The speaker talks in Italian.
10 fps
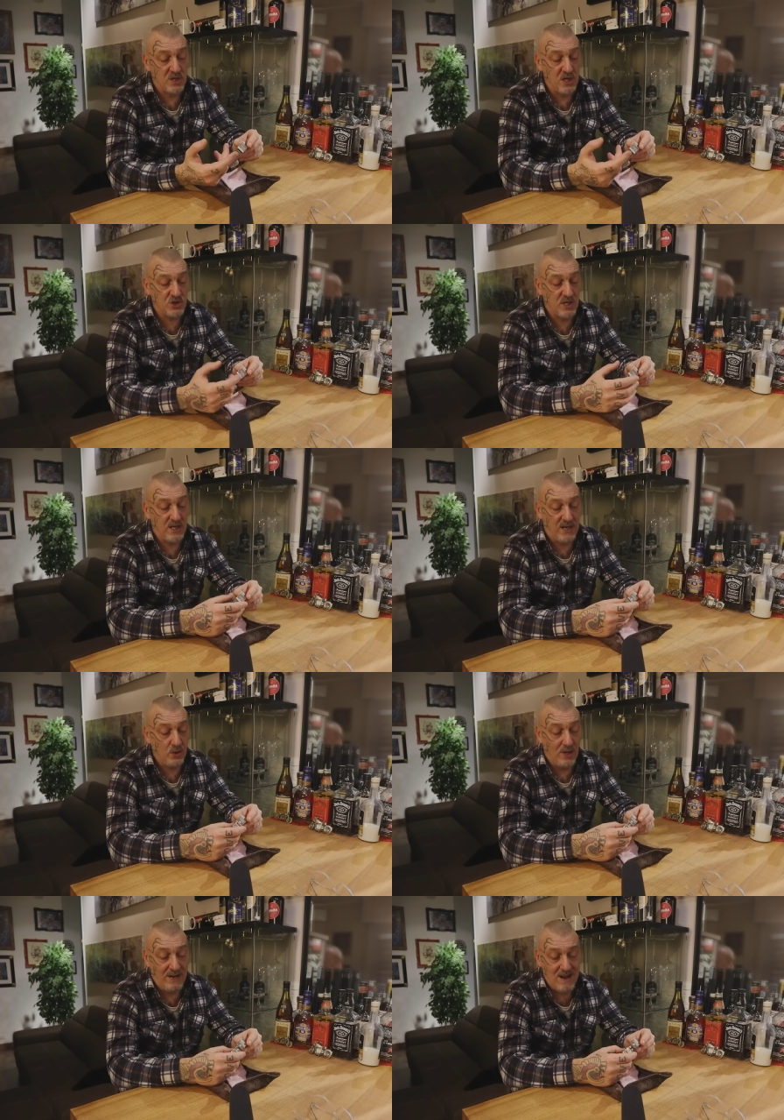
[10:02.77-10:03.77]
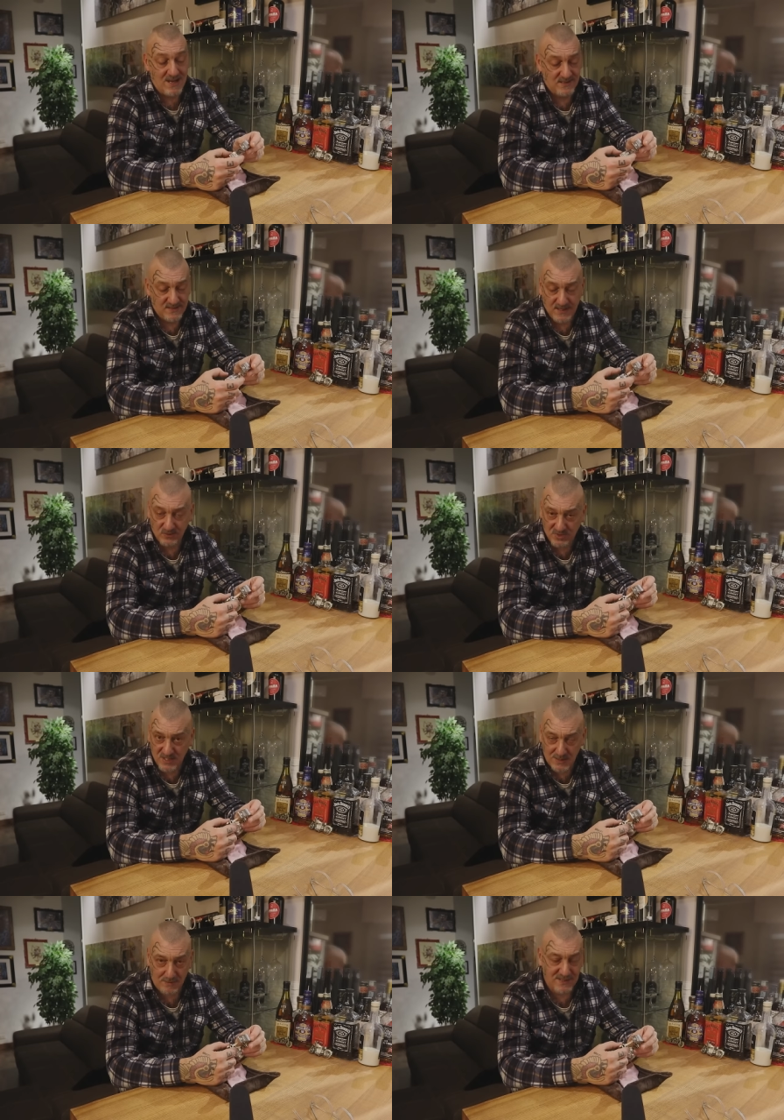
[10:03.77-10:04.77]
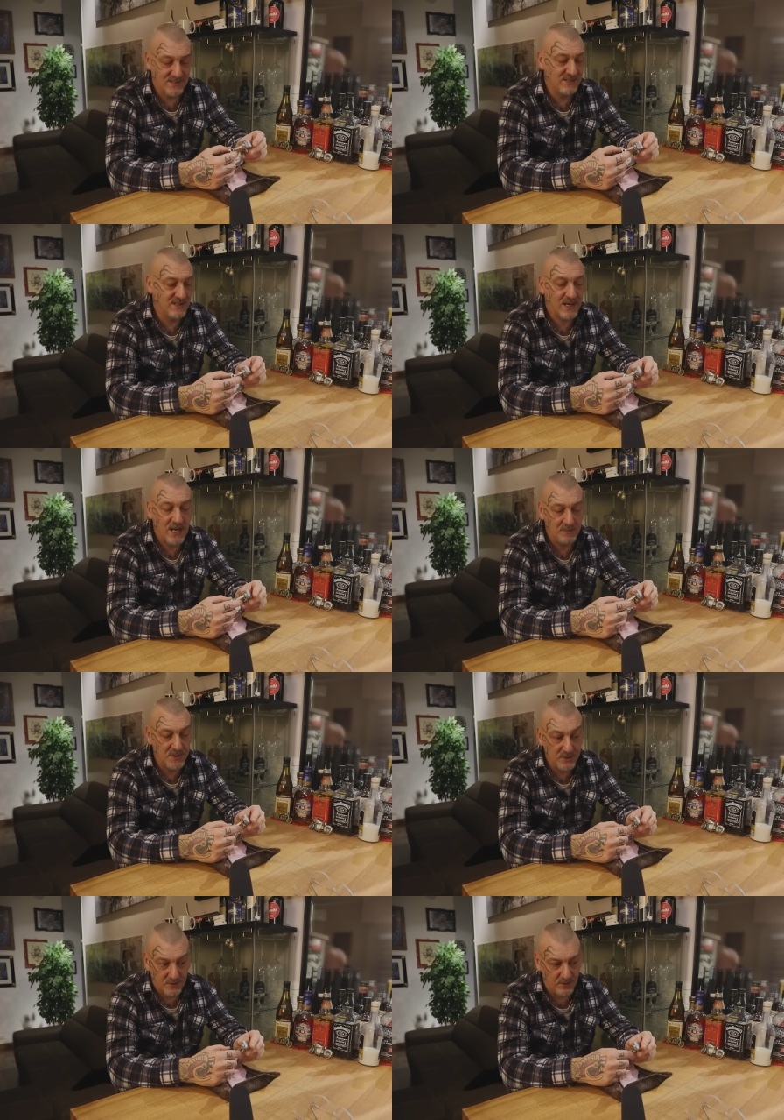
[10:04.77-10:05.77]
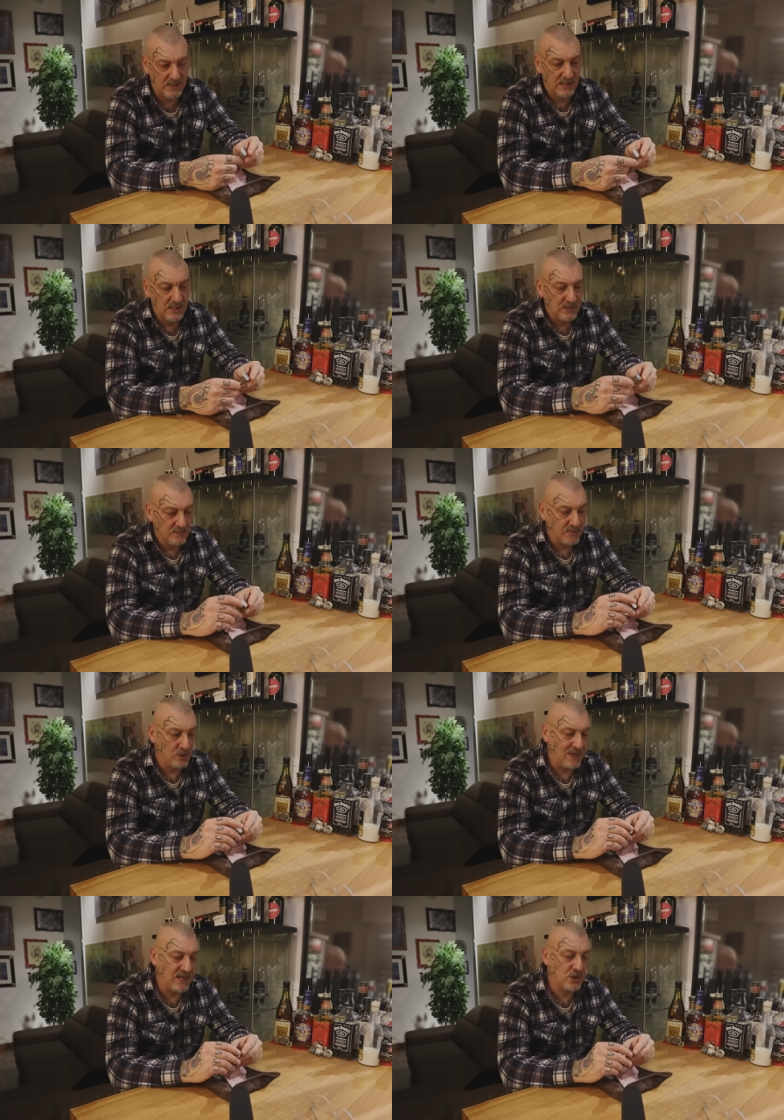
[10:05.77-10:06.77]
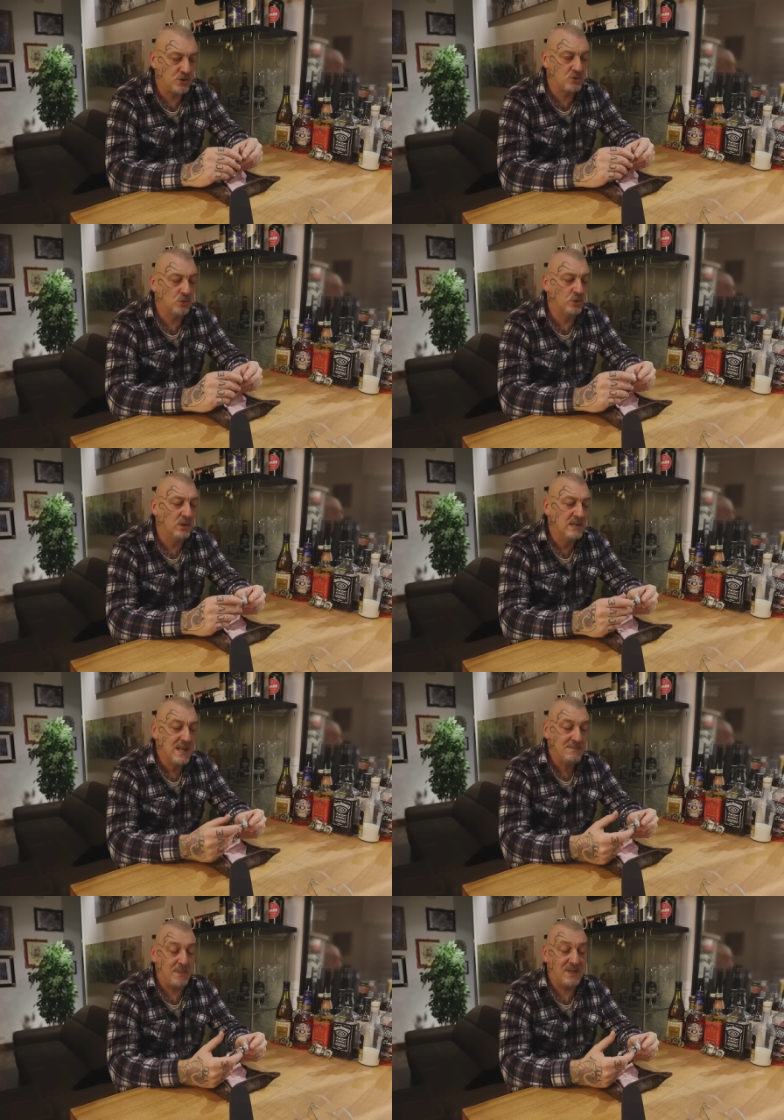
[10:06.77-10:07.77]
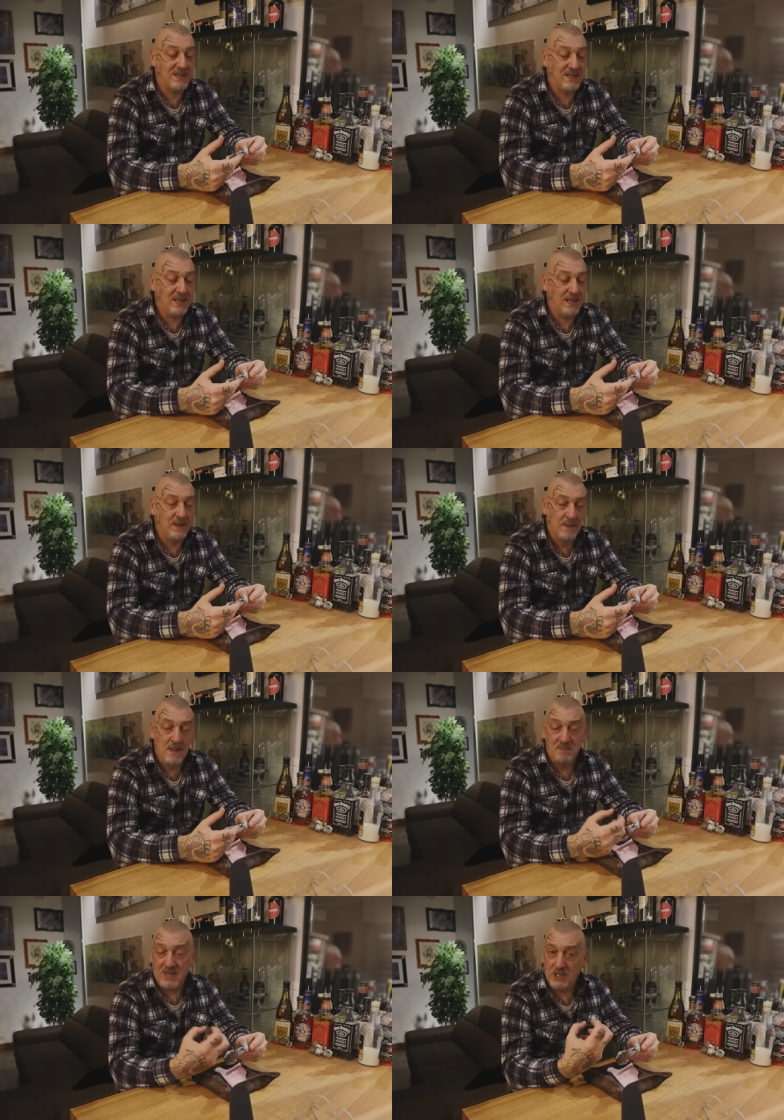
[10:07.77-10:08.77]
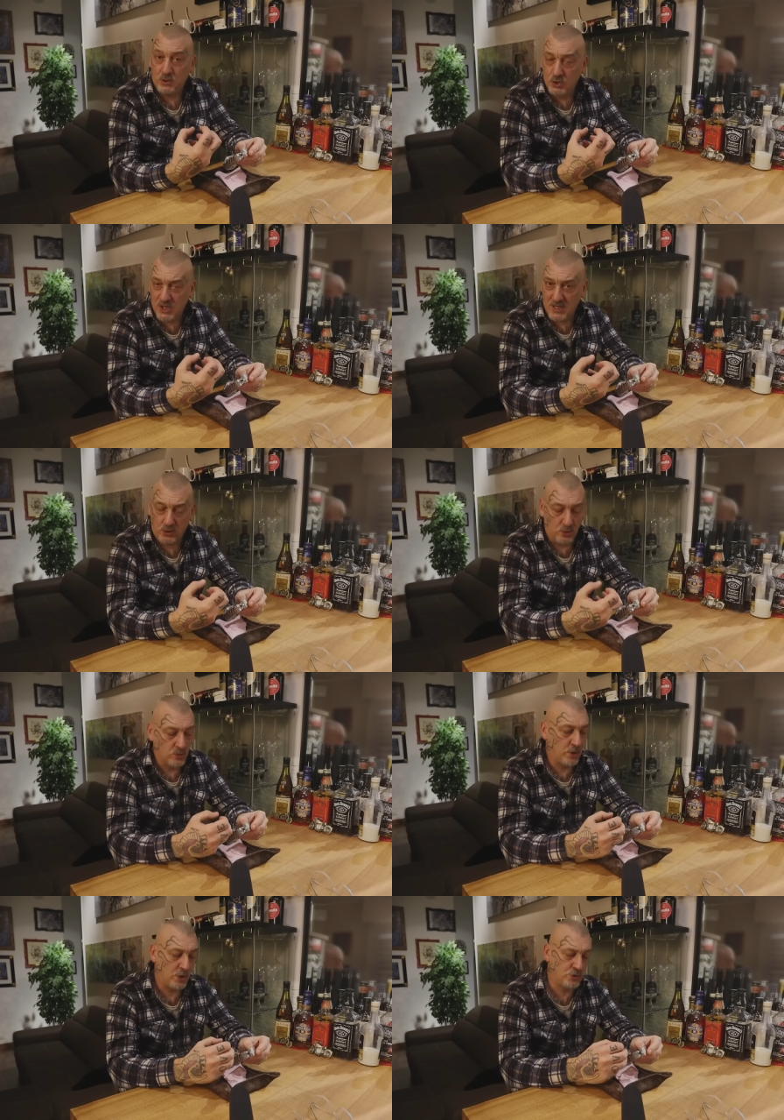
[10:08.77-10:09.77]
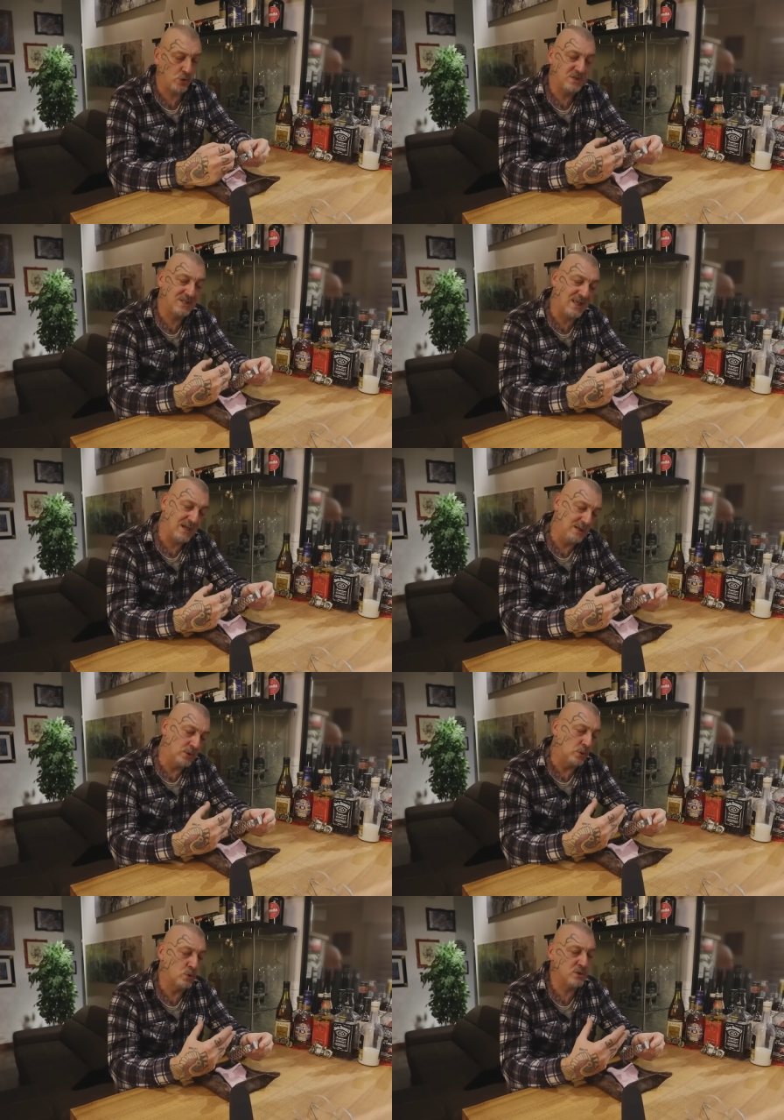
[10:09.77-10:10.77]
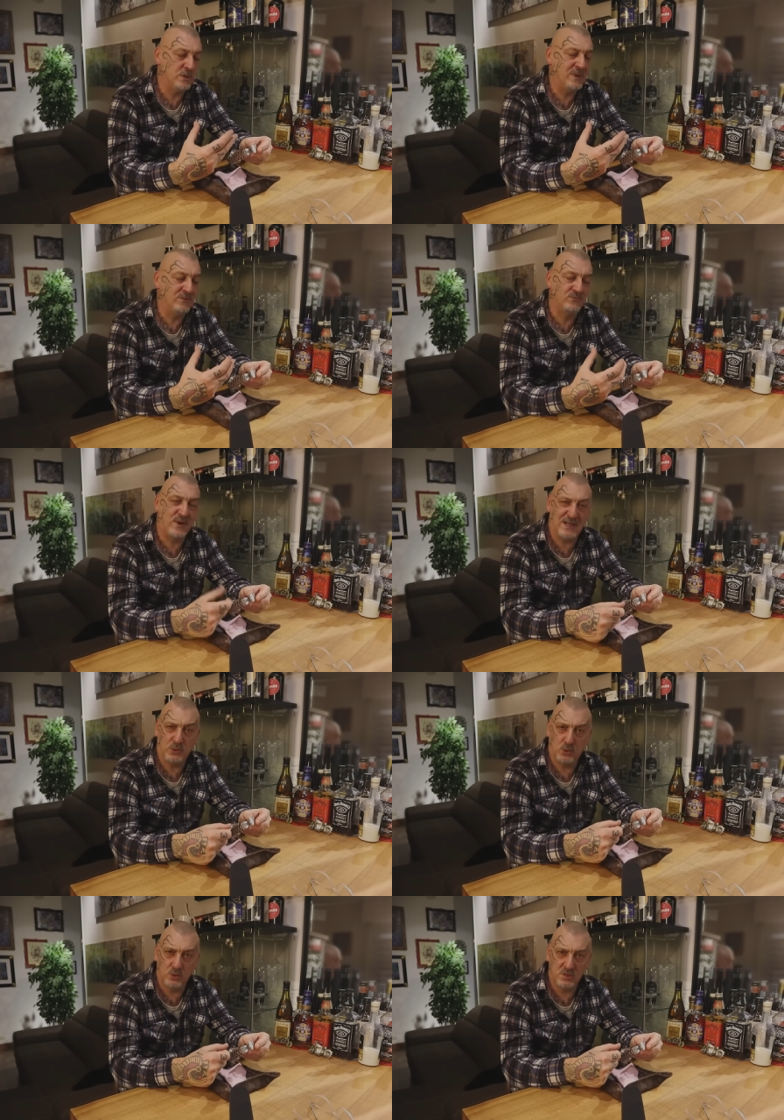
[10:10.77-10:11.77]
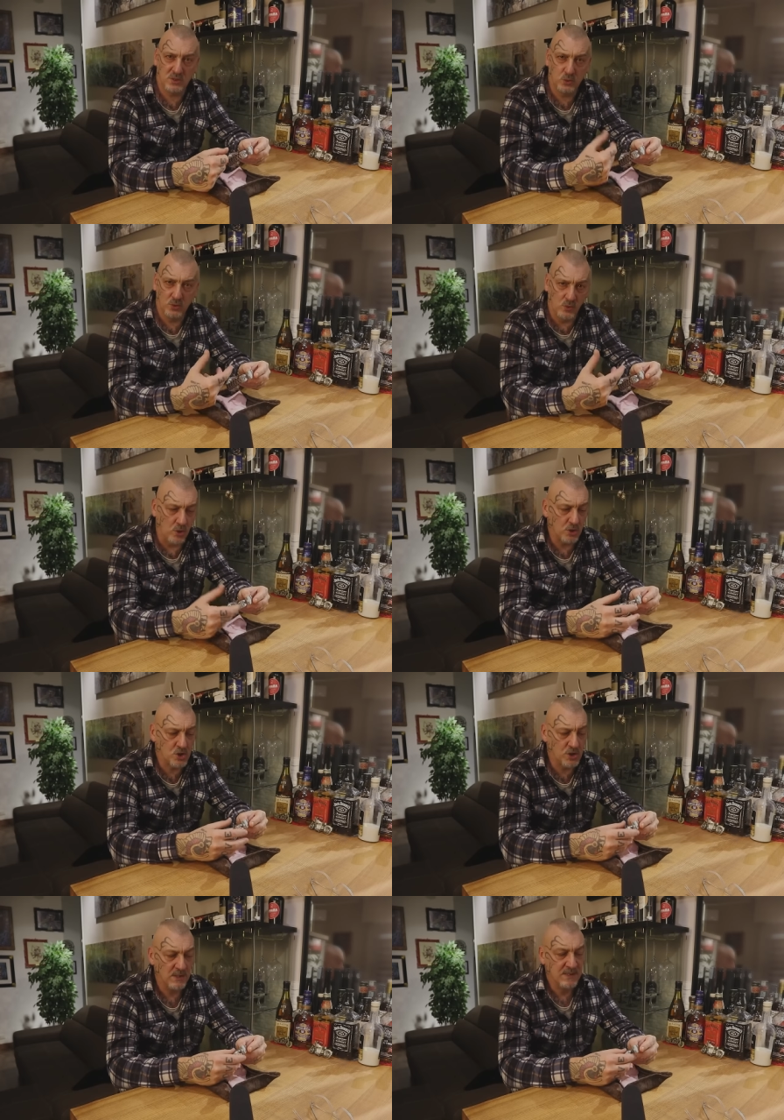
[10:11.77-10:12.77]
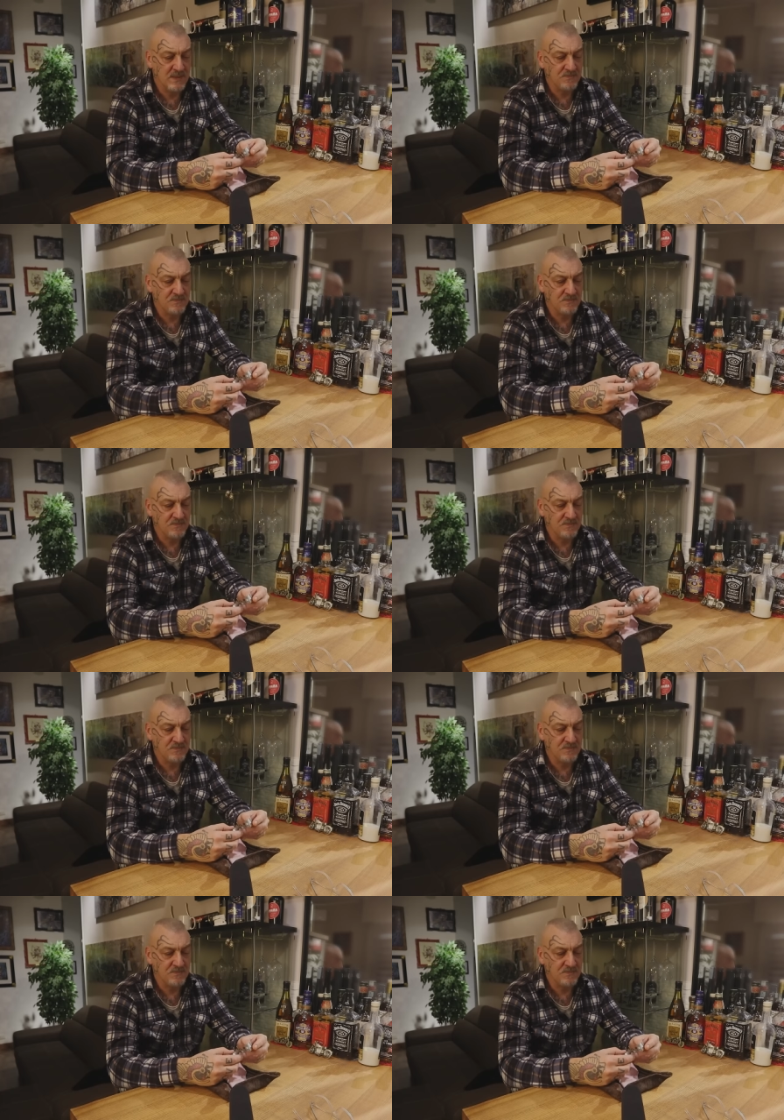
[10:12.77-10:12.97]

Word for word: si riesce a regolare, anzi, è un sistema abbastanza rapido, no? meno male che ci sono, ma perché per il concetto, un orologio così tecnico, così ben fatto, così tool watch,